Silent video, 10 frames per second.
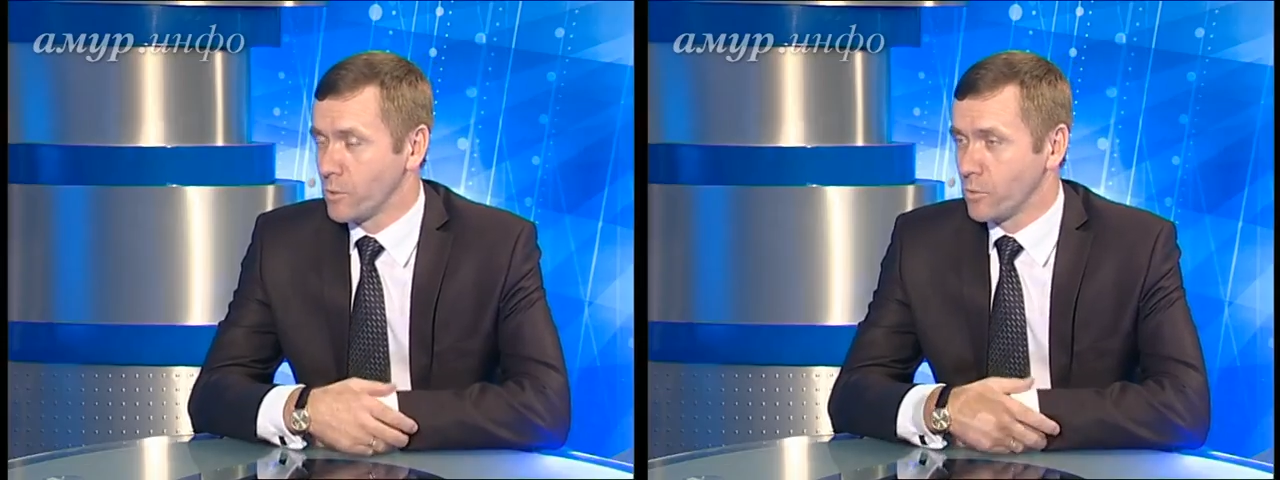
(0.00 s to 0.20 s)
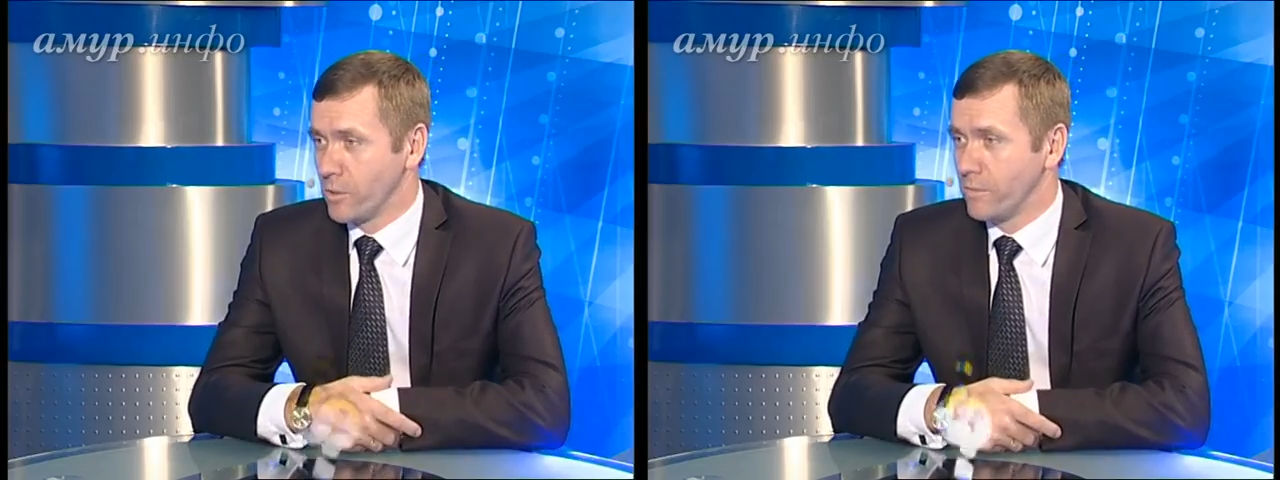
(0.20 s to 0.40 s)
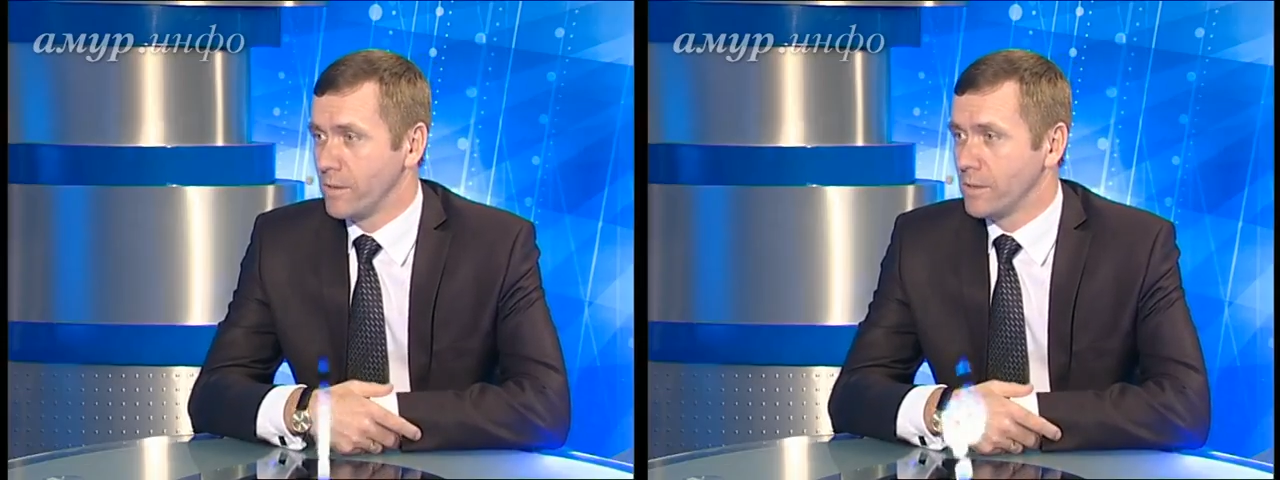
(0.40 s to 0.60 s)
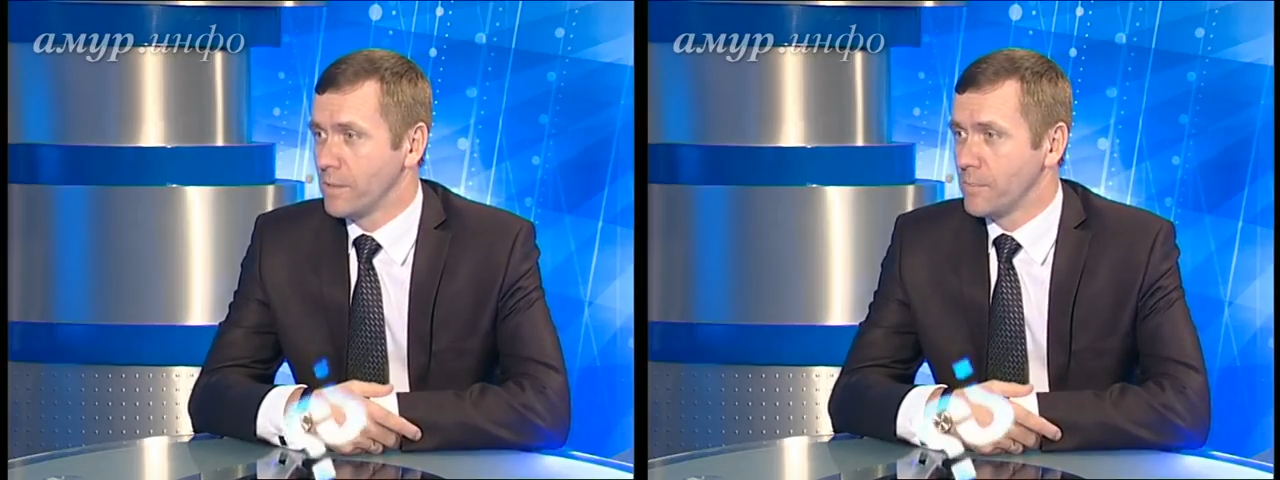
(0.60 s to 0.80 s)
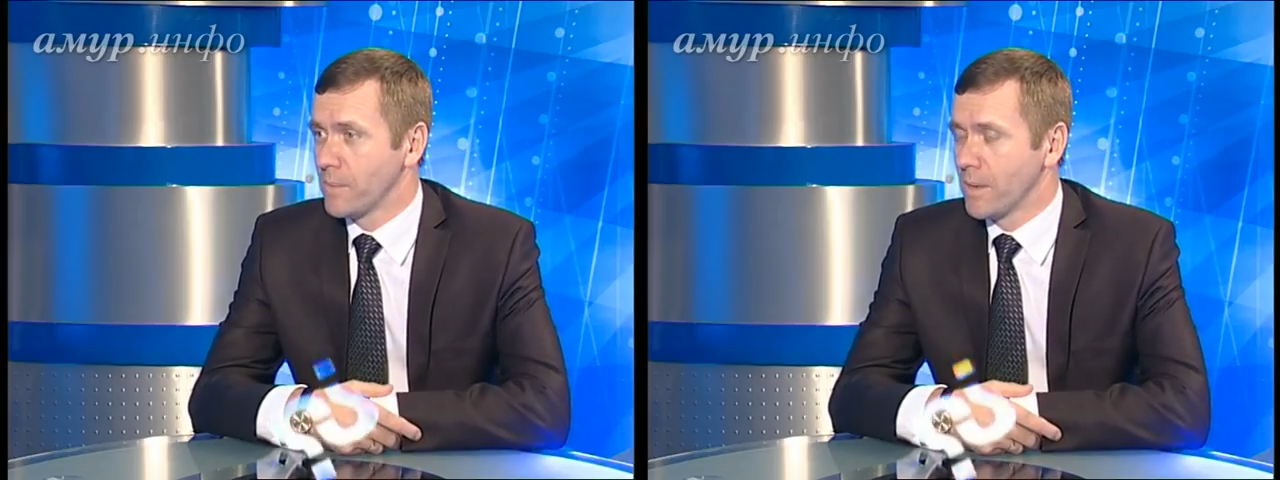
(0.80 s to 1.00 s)

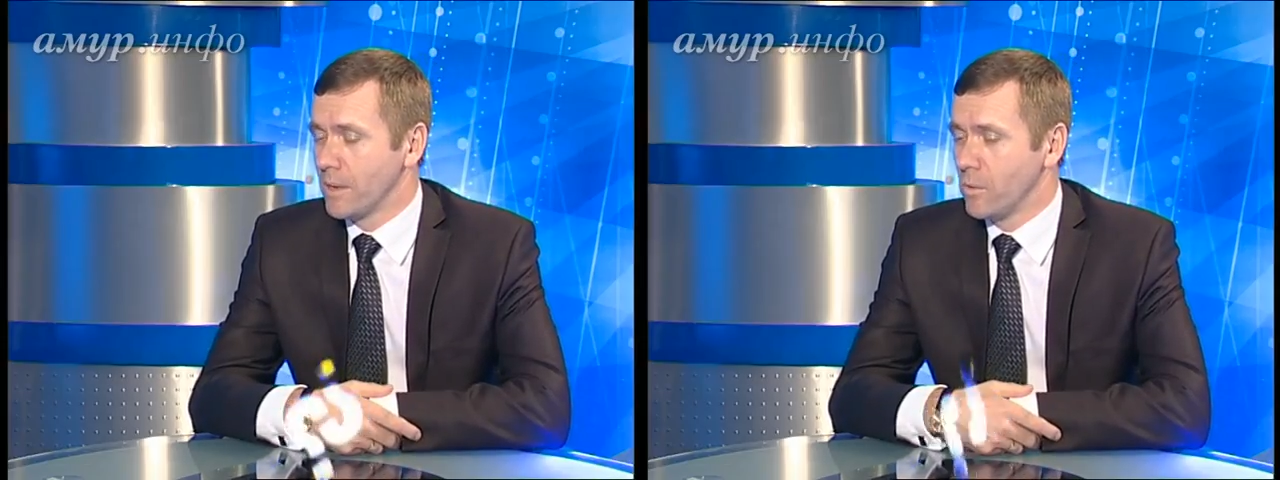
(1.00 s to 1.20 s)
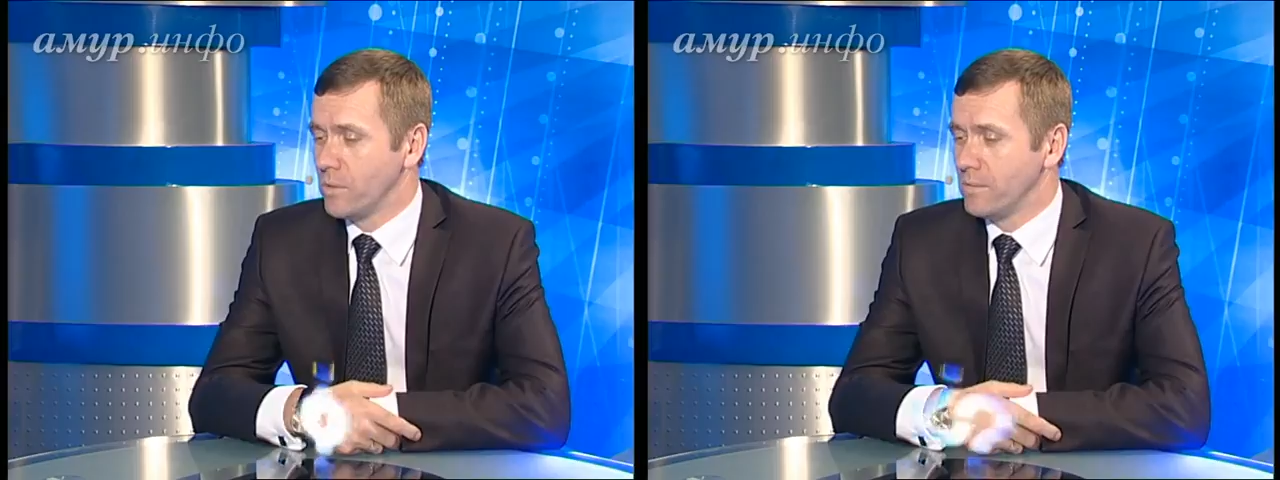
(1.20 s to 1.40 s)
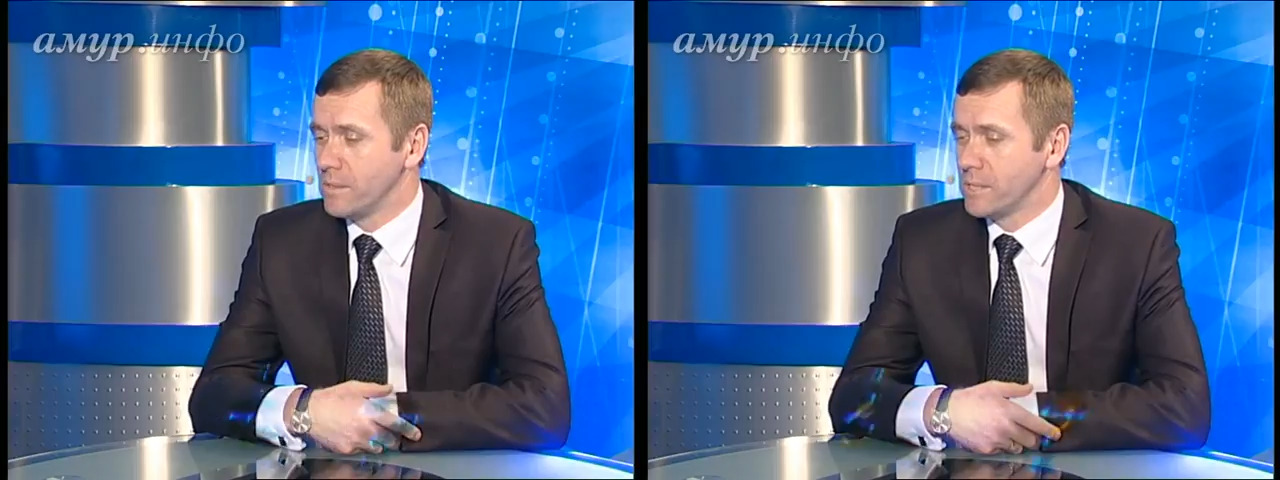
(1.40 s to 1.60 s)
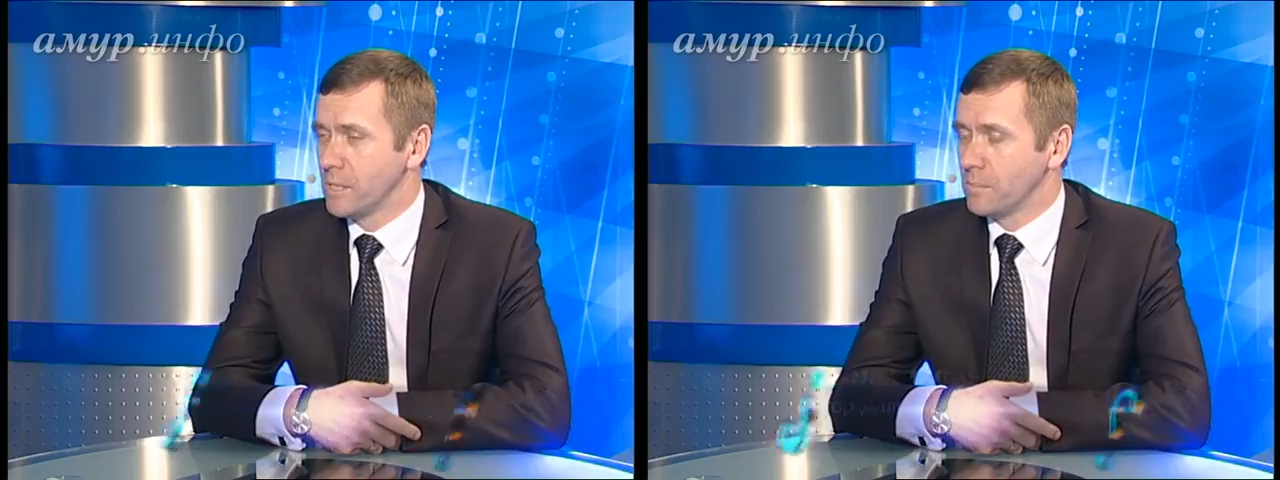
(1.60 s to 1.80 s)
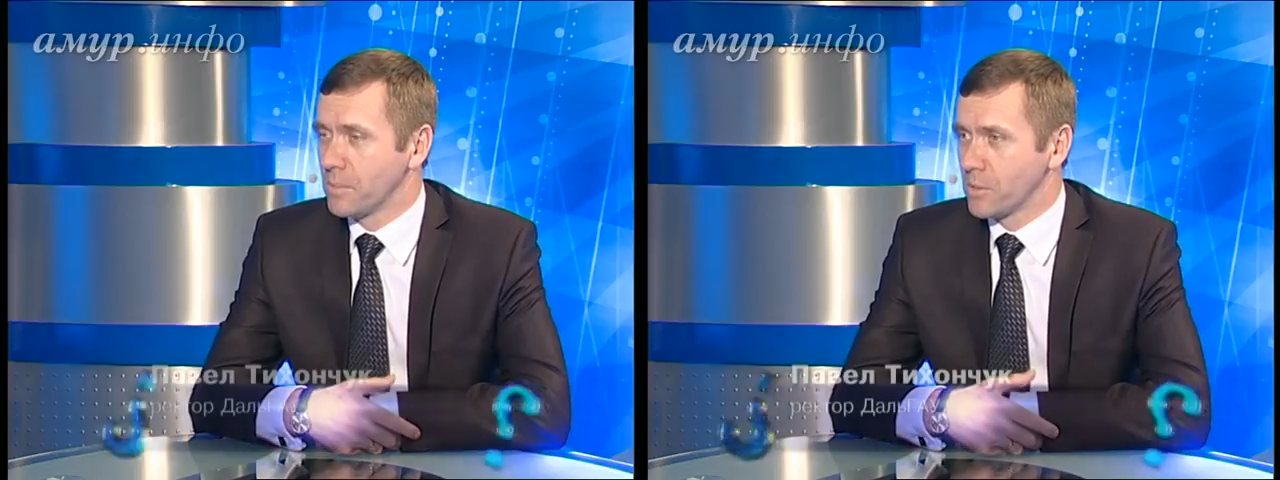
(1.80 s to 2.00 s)
удивлены и удивлены
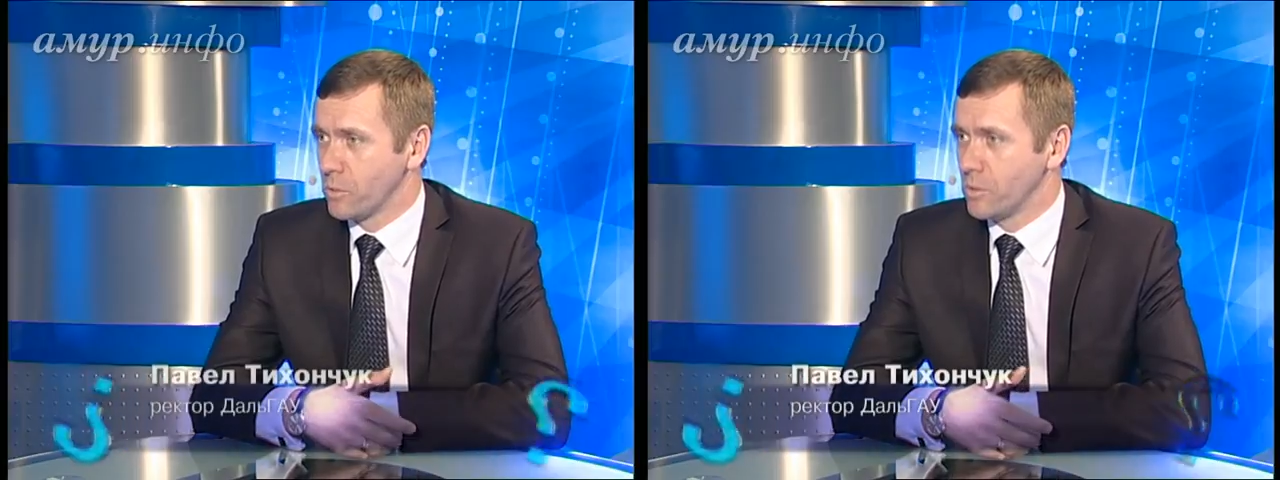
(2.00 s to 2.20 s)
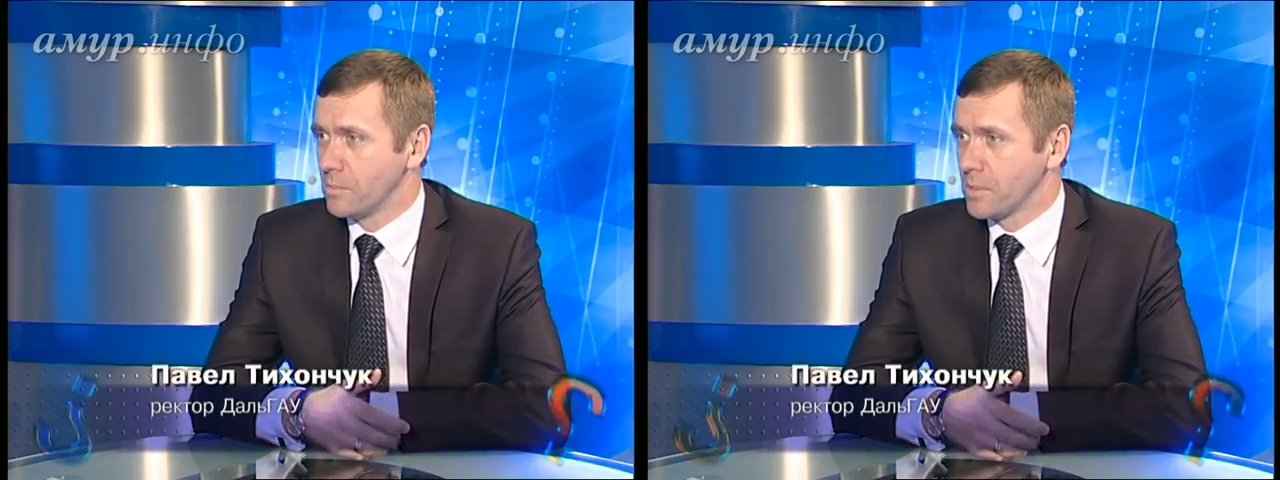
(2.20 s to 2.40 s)
тем подходом,